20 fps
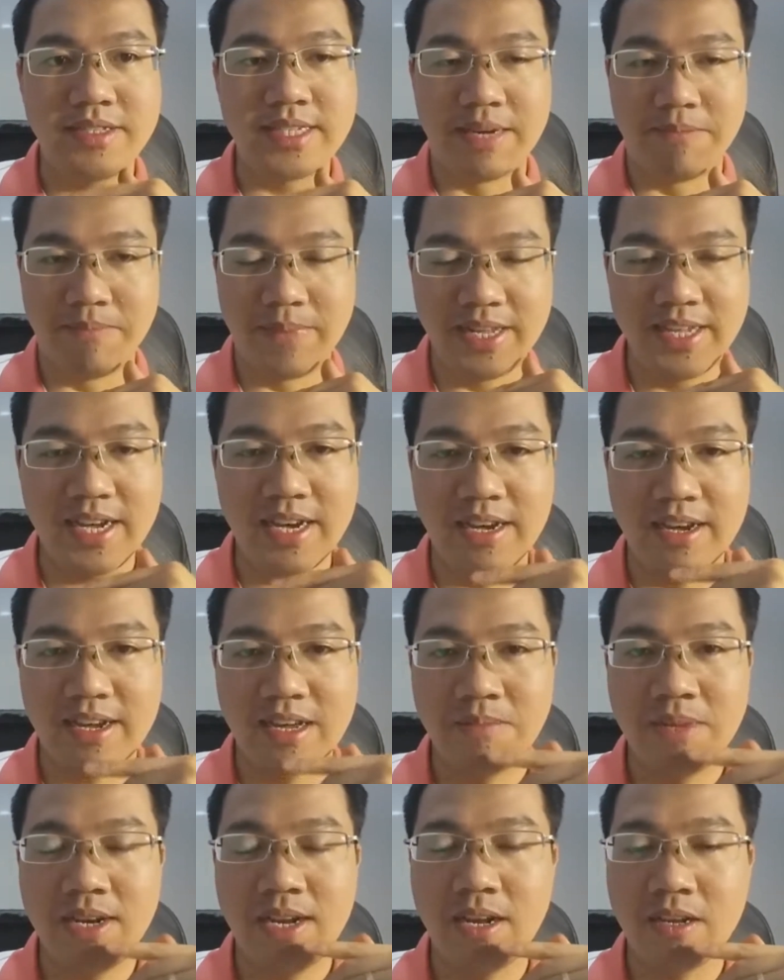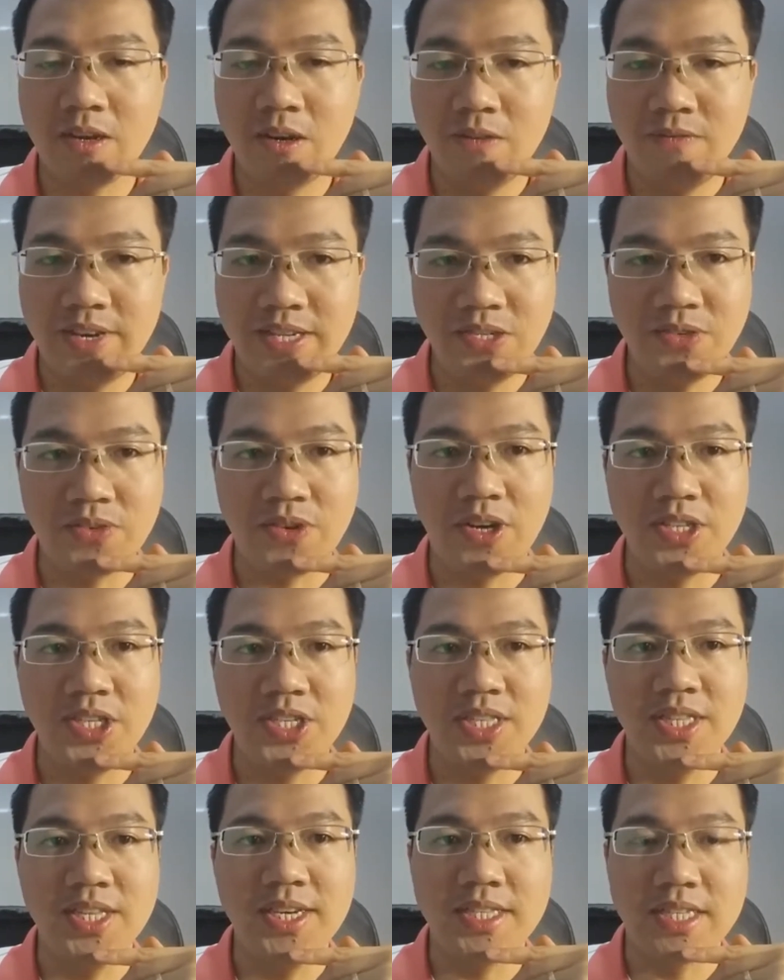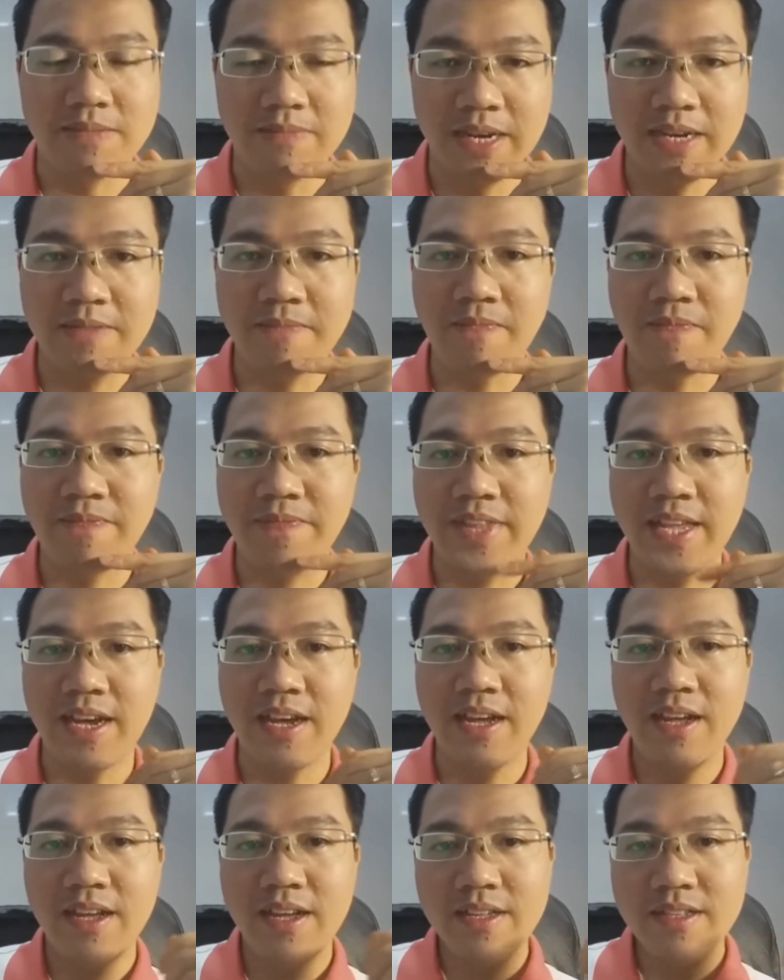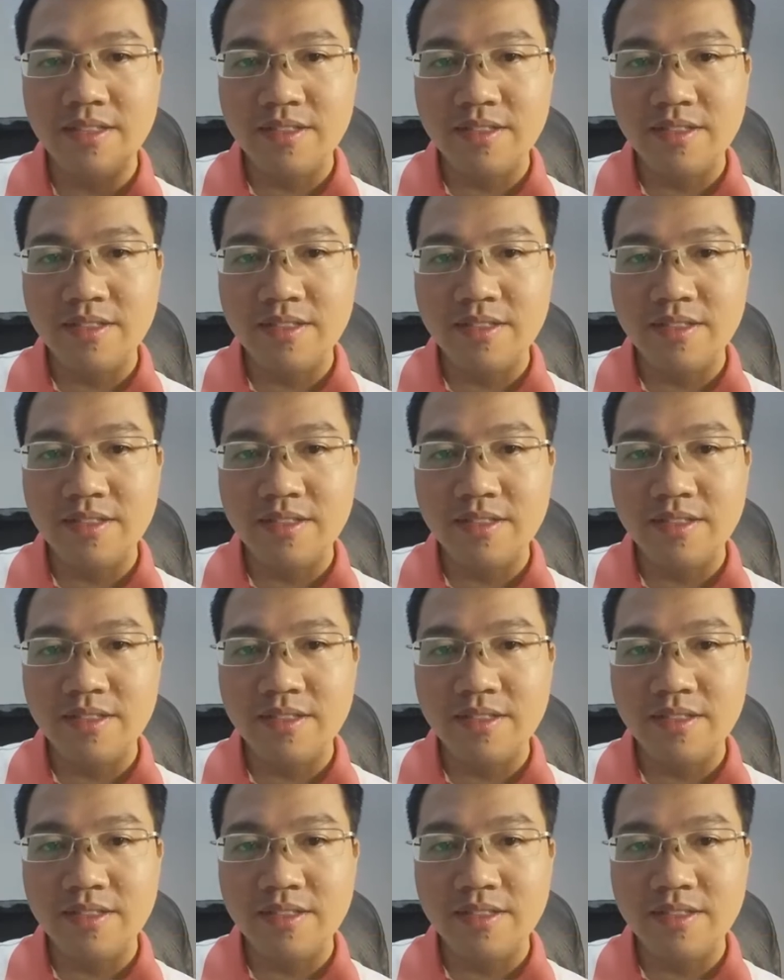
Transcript: chấm nhá các bạn à, câu ví dụ có chứa từ chấm nhá